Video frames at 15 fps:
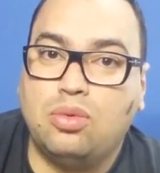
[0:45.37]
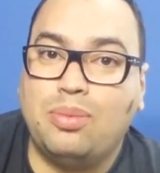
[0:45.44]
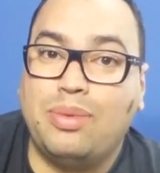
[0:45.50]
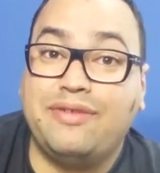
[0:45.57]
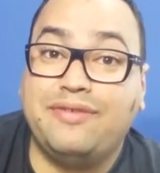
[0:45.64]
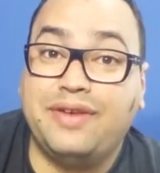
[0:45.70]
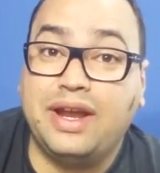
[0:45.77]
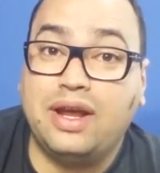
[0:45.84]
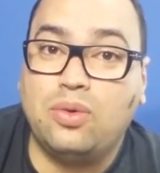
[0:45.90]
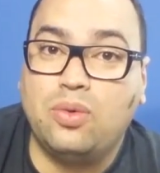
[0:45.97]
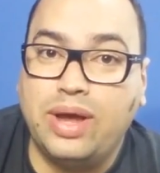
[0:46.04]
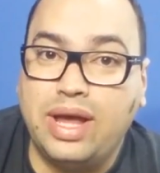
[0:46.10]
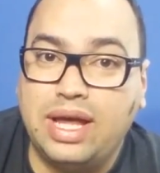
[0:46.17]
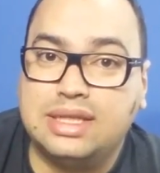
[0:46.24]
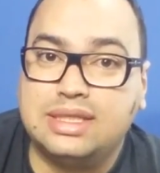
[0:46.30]
uma
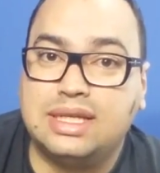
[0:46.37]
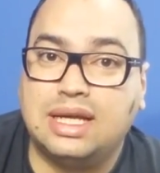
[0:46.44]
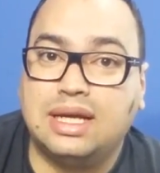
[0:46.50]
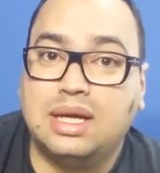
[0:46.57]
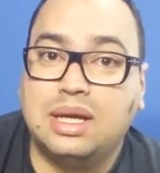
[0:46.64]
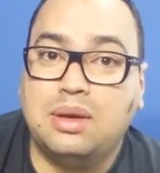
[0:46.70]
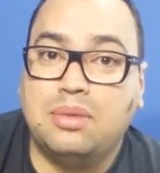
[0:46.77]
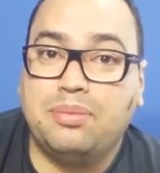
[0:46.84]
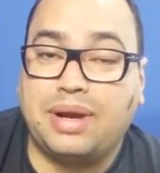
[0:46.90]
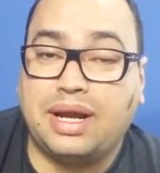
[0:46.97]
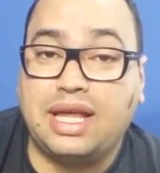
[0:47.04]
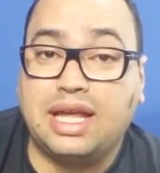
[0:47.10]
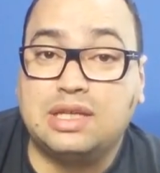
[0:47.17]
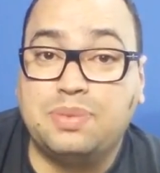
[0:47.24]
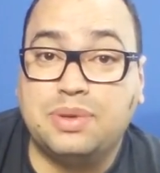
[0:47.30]
frequência para
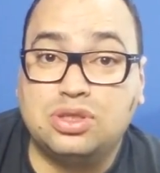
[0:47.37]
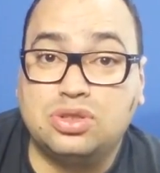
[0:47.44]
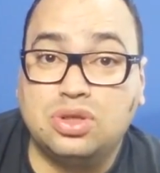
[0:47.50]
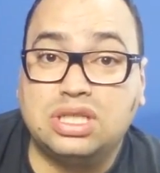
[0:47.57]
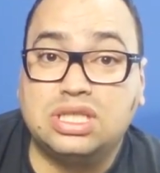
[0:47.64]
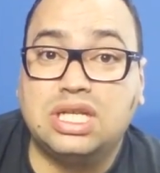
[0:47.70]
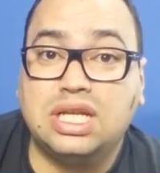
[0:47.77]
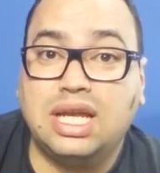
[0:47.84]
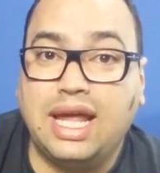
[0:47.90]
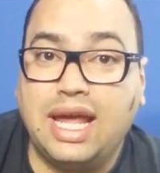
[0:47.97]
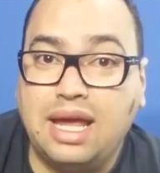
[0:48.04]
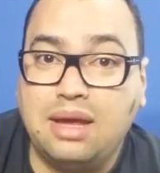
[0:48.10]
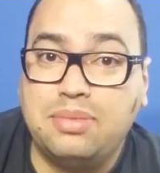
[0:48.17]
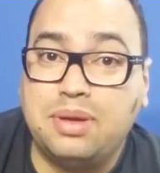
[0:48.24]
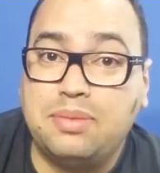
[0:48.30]
que as pessoas te
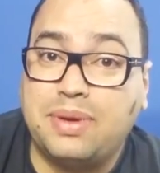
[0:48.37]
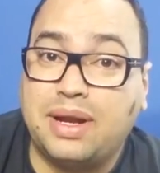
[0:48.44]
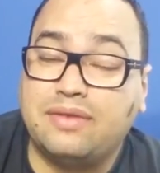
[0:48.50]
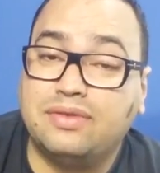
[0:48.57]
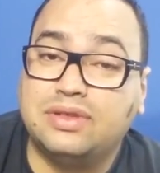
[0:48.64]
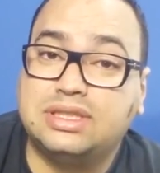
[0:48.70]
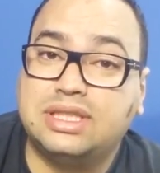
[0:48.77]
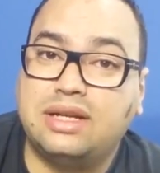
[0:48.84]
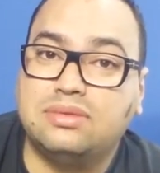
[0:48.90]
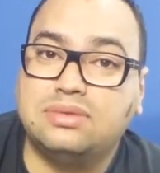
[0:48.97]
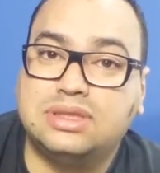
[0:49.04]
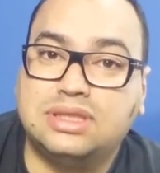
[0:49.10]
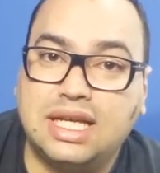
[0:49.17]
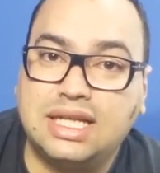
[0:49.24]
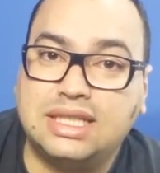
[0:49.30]
lembrem, para que você não
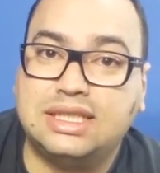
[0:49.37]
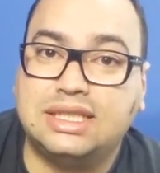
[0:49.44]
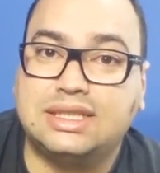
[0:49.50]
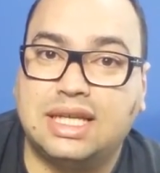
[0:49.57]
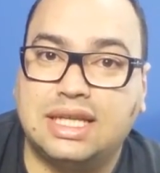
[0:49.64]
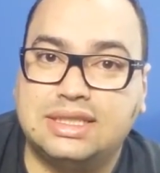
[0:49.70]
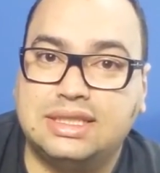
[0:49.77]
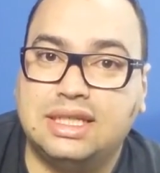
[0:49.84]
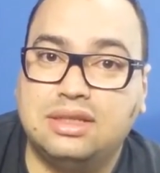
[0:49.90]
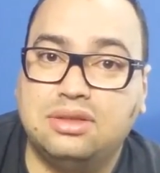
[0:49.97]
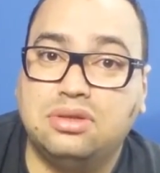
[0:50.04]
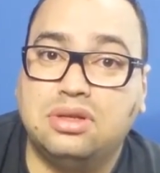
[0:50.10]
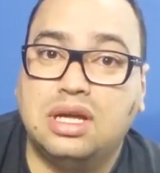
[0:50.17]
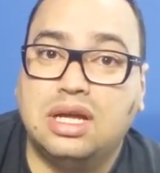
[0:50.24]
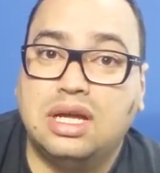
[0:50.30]
seja esquecido